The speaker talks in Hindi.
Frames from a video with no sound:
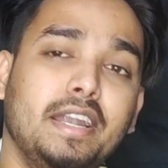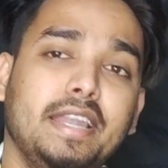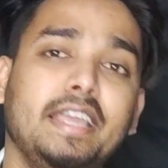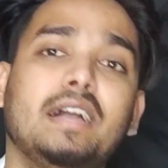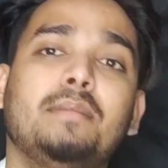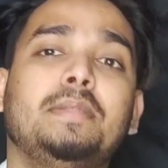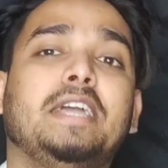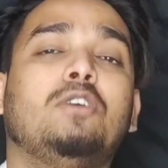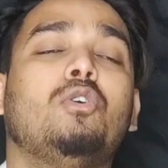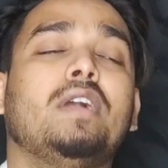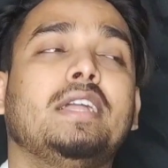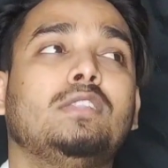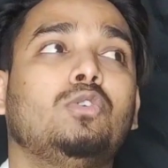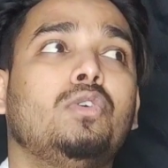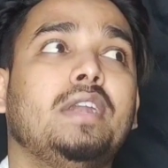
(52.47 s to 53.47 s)
रेटिंग आप
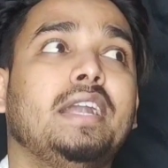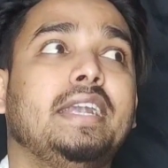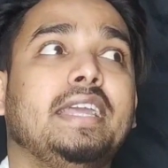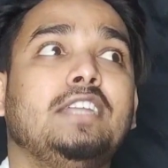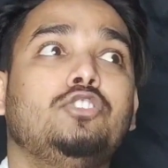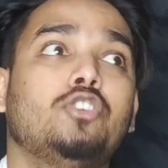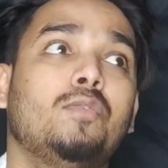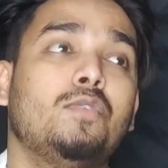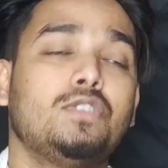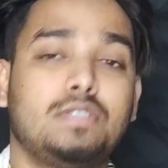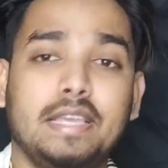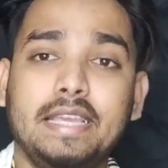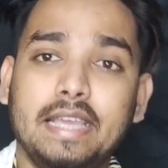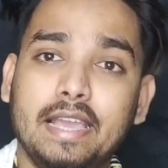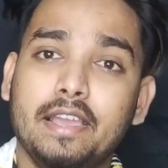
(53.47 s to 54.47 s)
देखोगे तो रेटिंग जो है वो
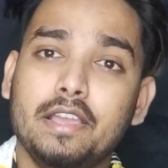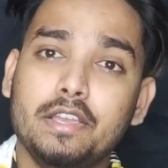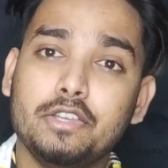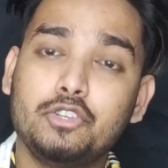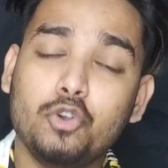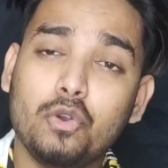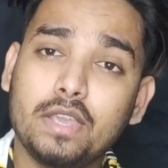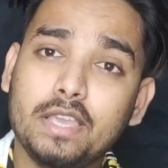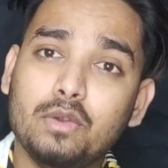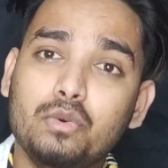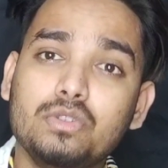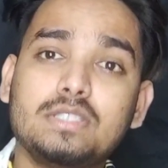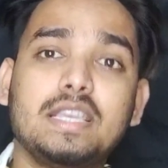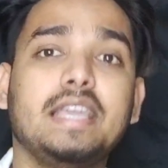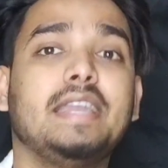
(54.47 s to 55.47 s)
सही है क्योंकि
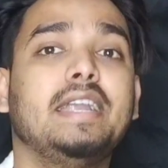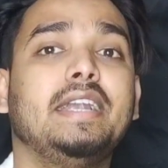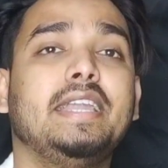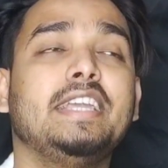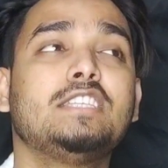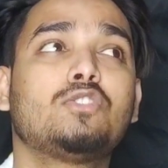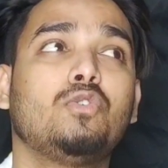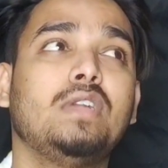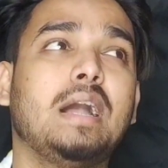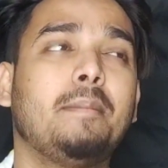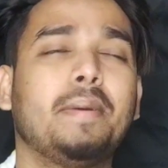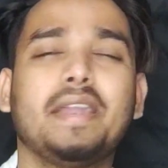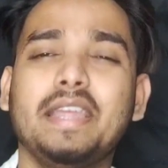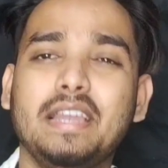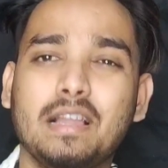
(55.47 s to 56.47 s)
उसके रेटिंग्स को
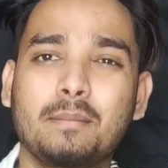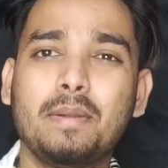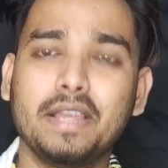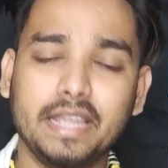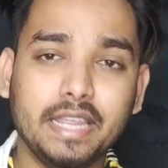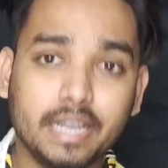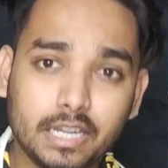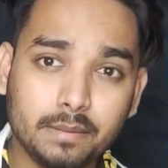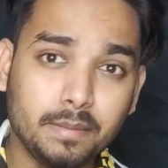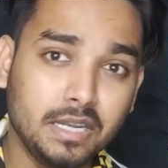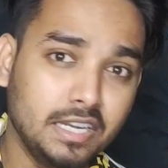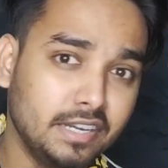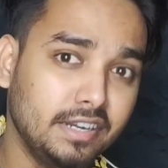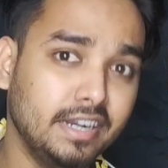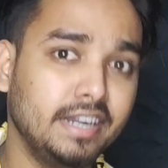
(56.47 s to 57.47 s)
यहाँ पर लगभग 8
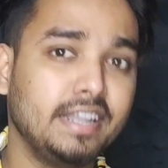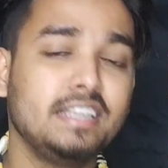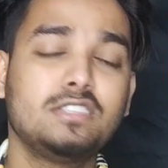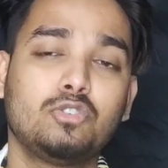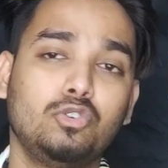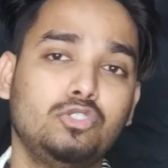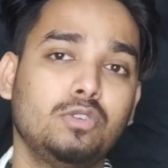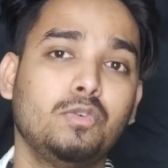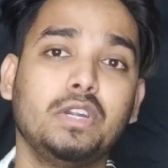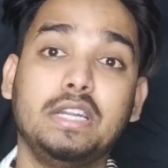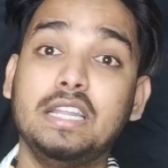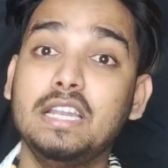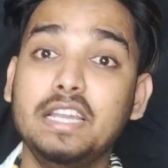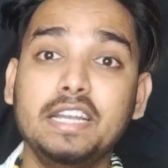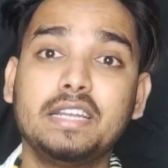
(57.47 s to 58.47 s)
मिलियन रेटिंग्स को जो वो
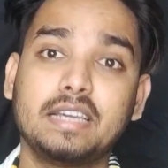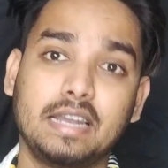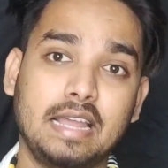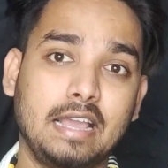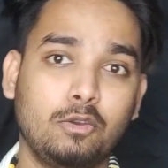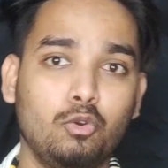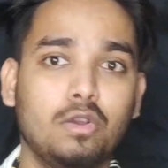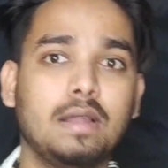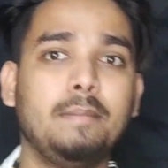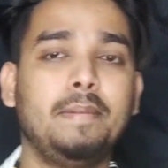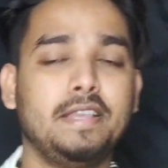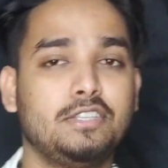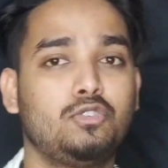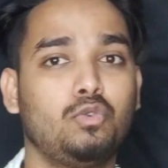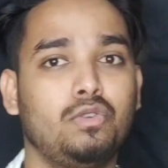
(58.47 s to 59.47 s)
डिलीट करा है गूगल
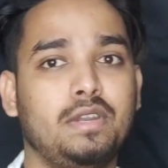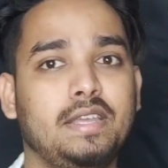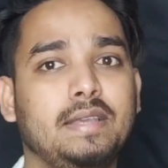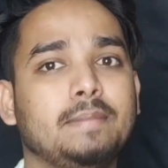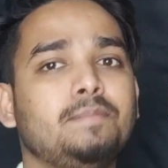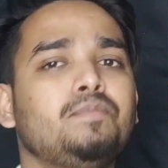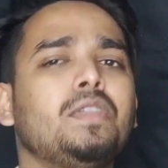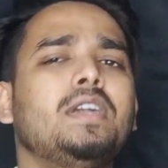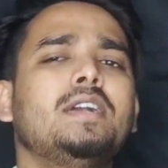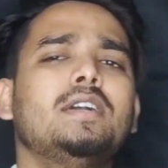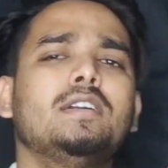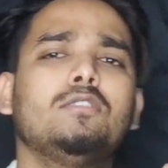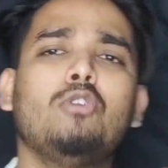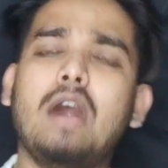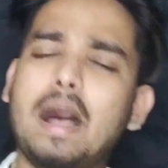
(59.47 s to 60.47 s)
प्ले स्टोर ने
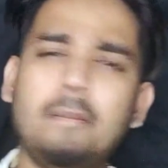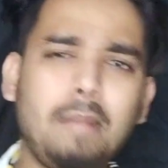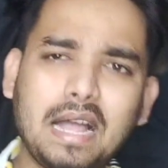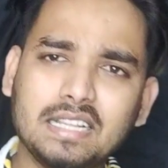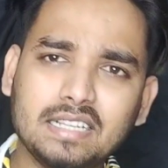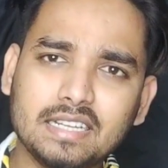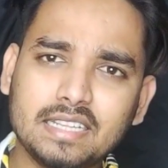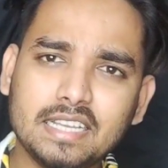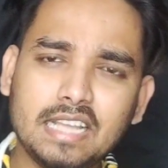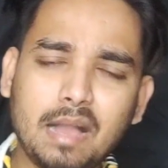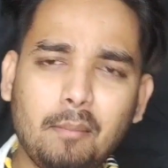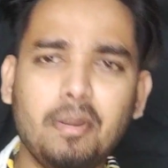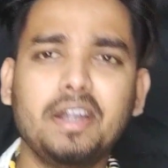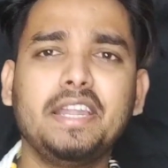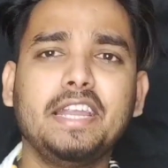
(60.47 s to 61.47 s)
तो अब बात करते हैं
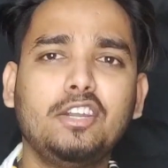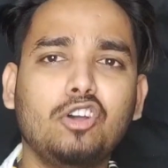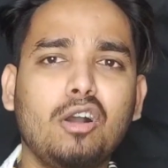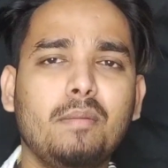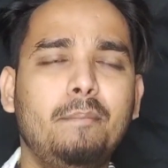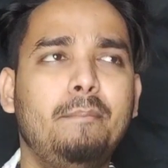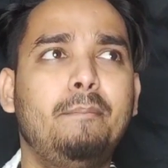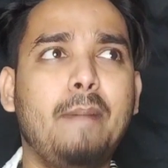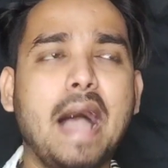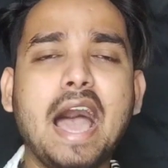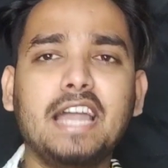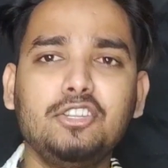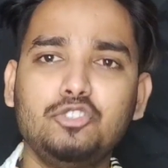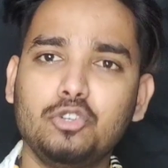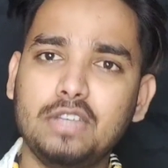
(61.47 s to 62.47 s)
यहाँ पर टिकटॉक
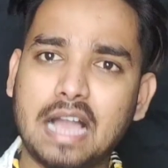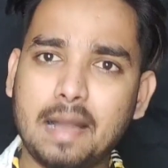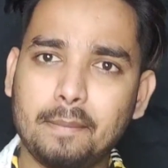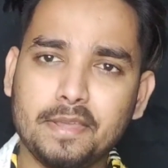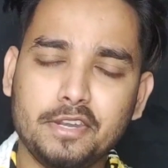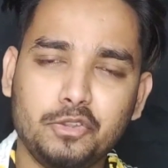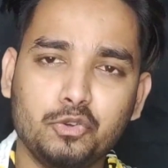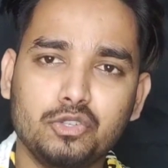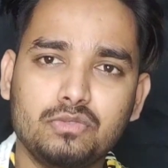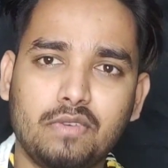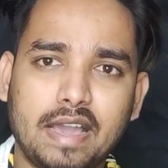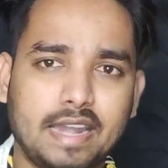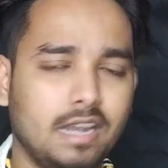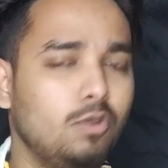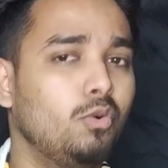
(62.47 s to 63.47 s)
बैन जो यहाँ पे न्यूज़
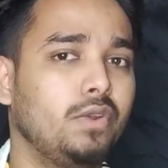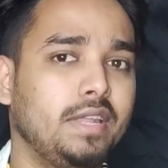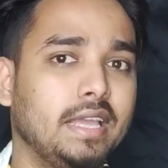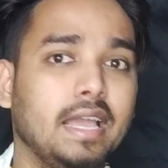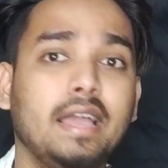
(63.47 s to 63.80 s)
वायरल हो रही